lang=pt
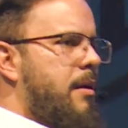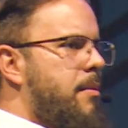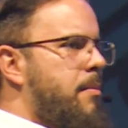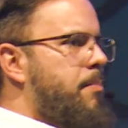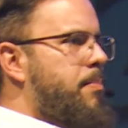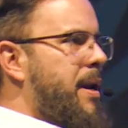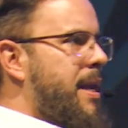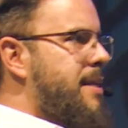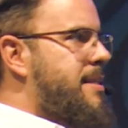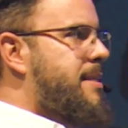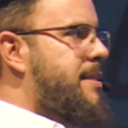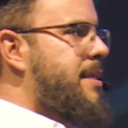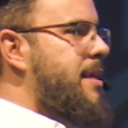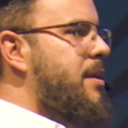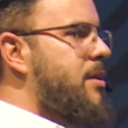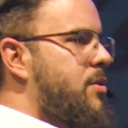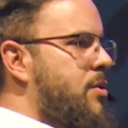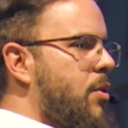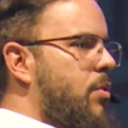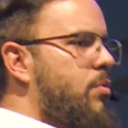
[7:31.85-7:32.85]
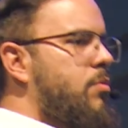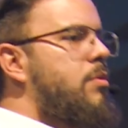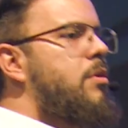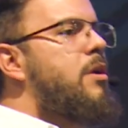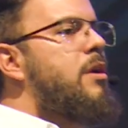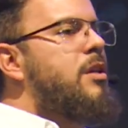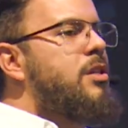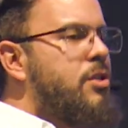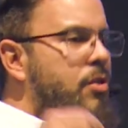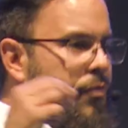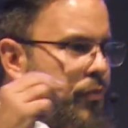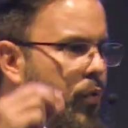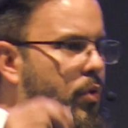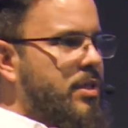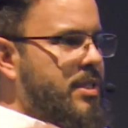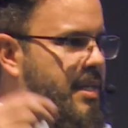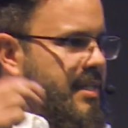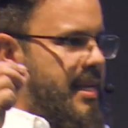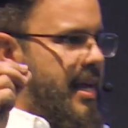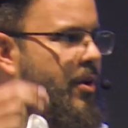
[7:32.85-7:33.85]
precisam de
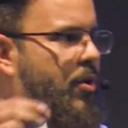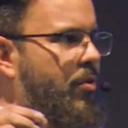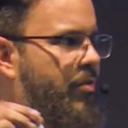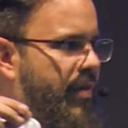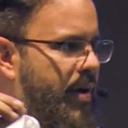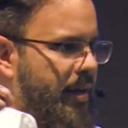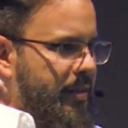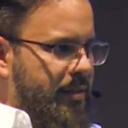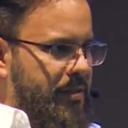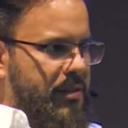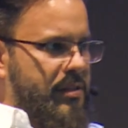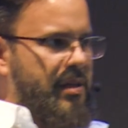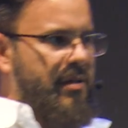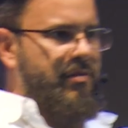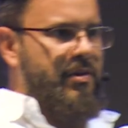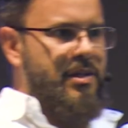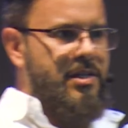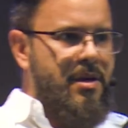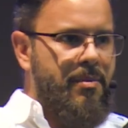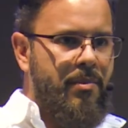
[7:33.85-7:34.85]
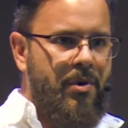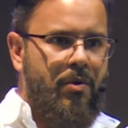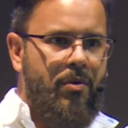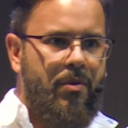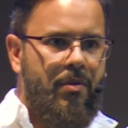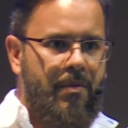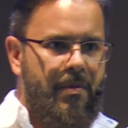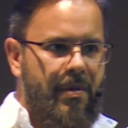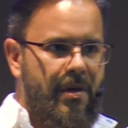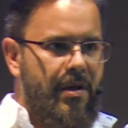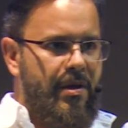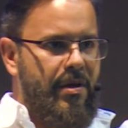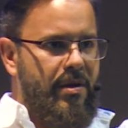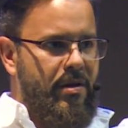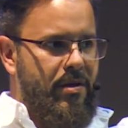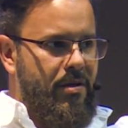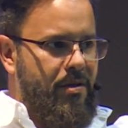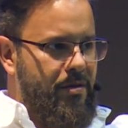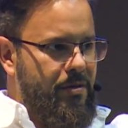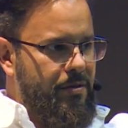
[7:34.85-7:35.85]
forças renovadas? Levante a mão.
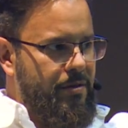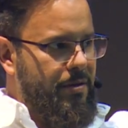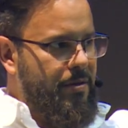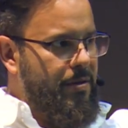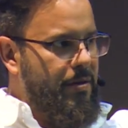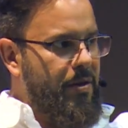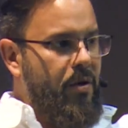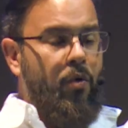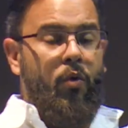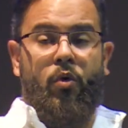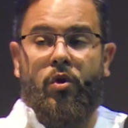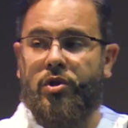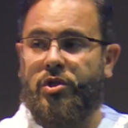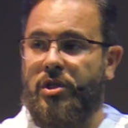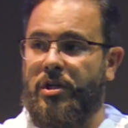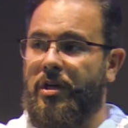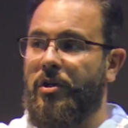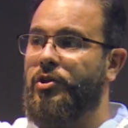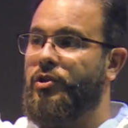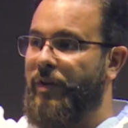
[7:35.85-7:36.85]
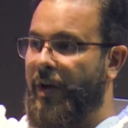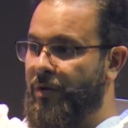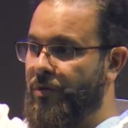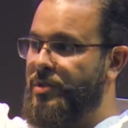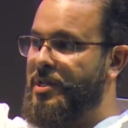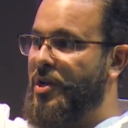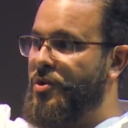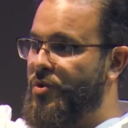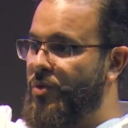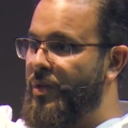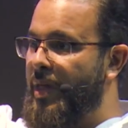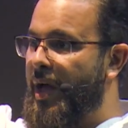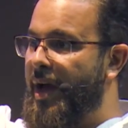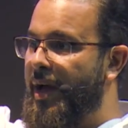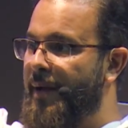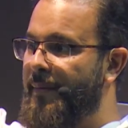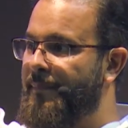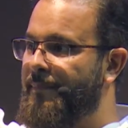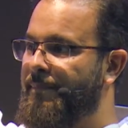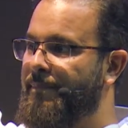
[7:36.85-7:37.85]
Hoje Deus vai nos
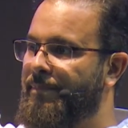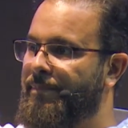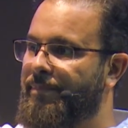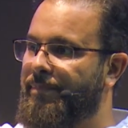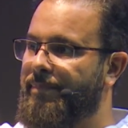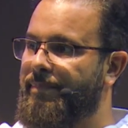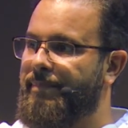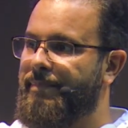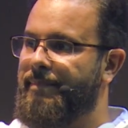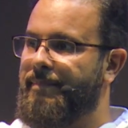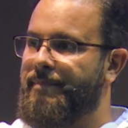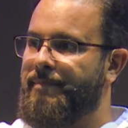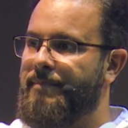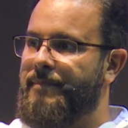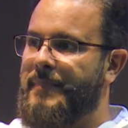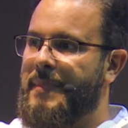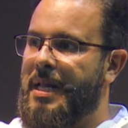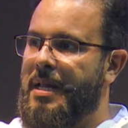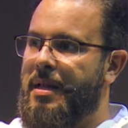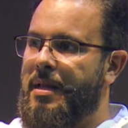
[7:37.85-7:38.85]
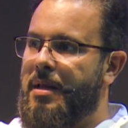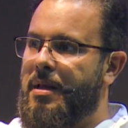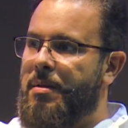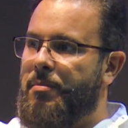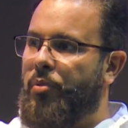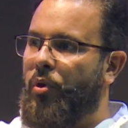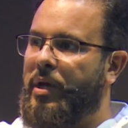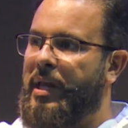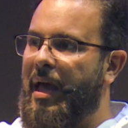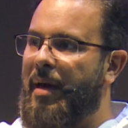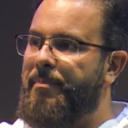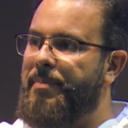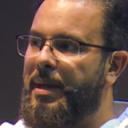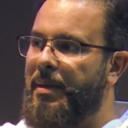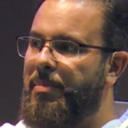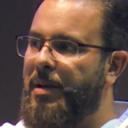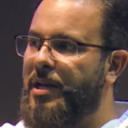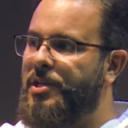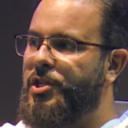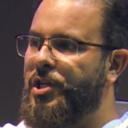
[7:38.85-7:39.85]
ajudar. Porque a
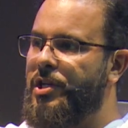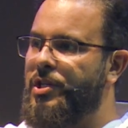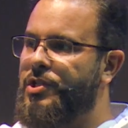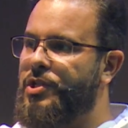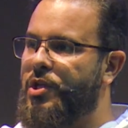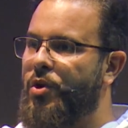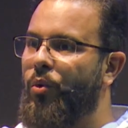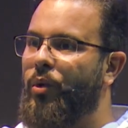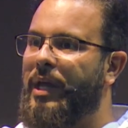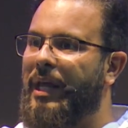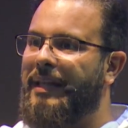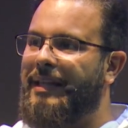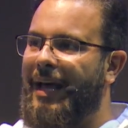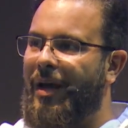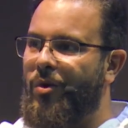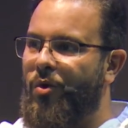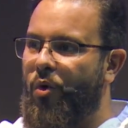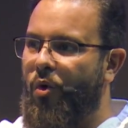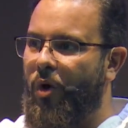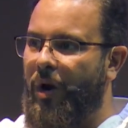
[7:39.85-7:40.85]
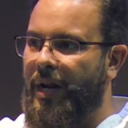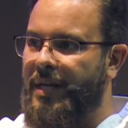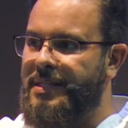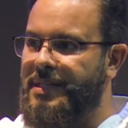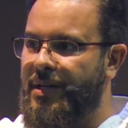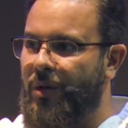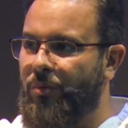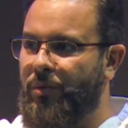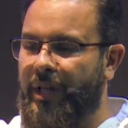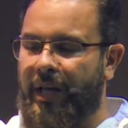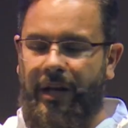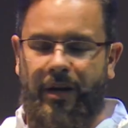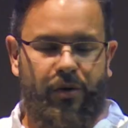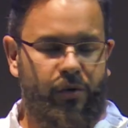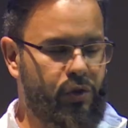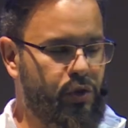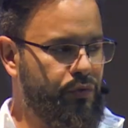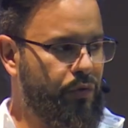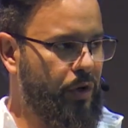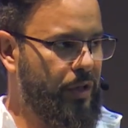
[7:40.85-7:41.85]
Bíblia diz que o que está no coração dele
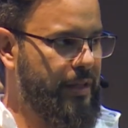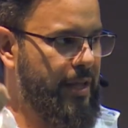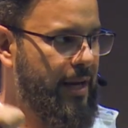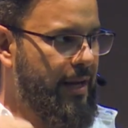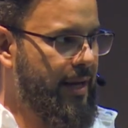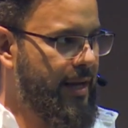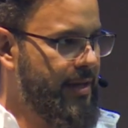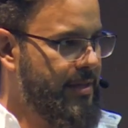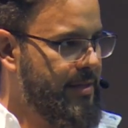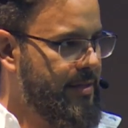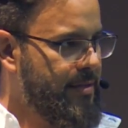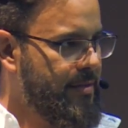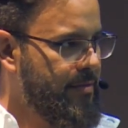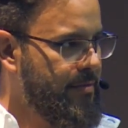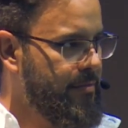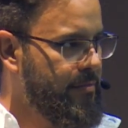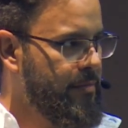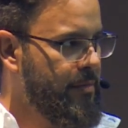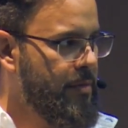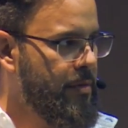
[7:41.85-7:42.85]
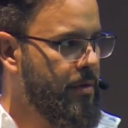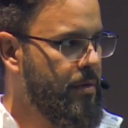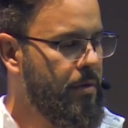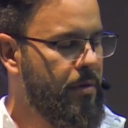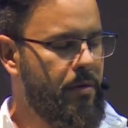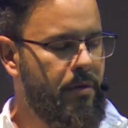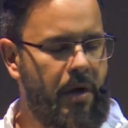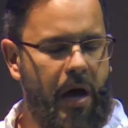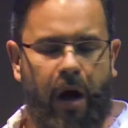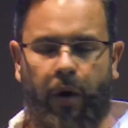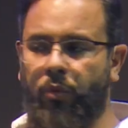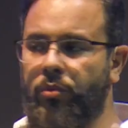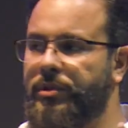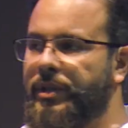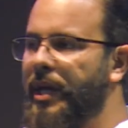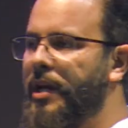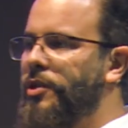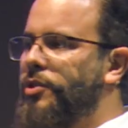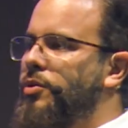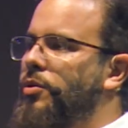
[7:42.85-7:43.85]
nos fortalece. Há um
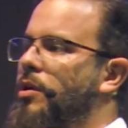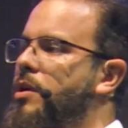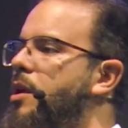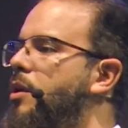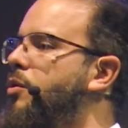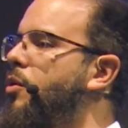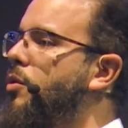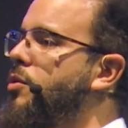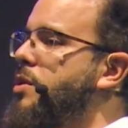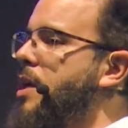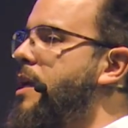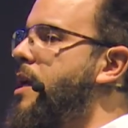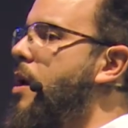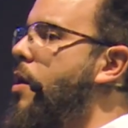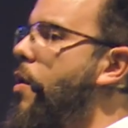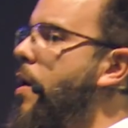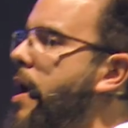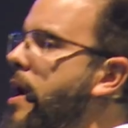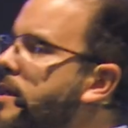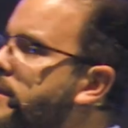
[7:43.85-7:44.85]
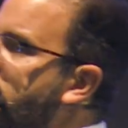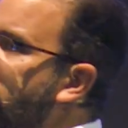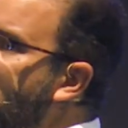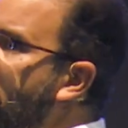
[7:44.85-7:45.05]
texto que todos aqui conhecem,